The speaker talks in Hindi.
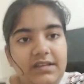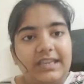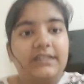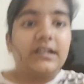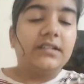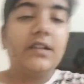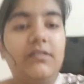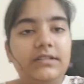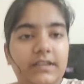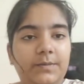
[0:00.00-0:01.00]
था एक घंटा हो
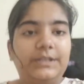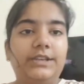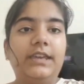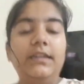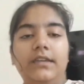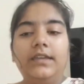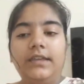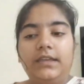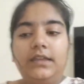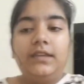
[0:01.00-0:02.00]
गया दस बज गए
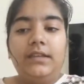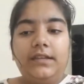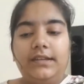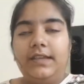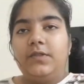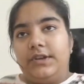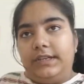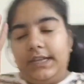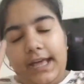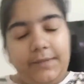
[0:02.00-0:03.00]
नहीं सॉरी
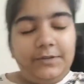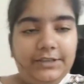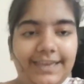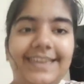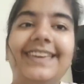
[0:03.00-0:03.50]
ग्यारह बज गए